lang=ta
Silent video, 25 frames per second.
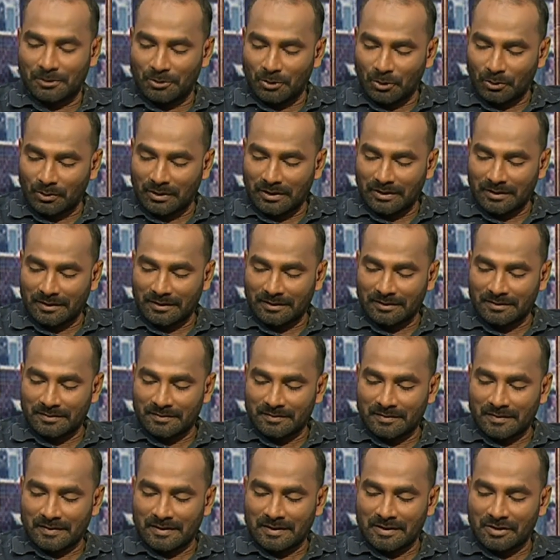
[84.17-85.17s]
டாக்டர்
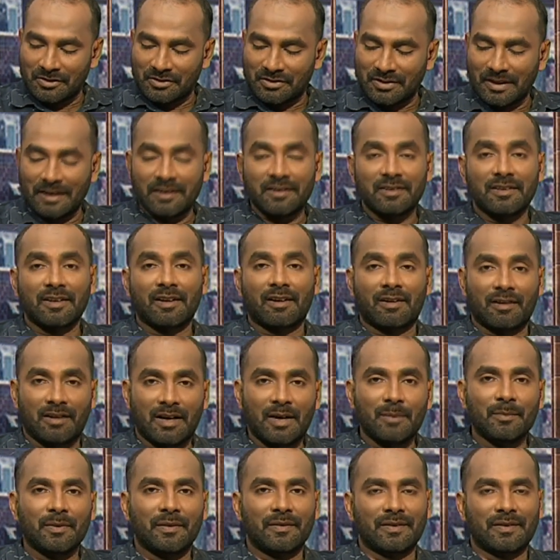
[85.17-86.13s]
சங்கர் ராம்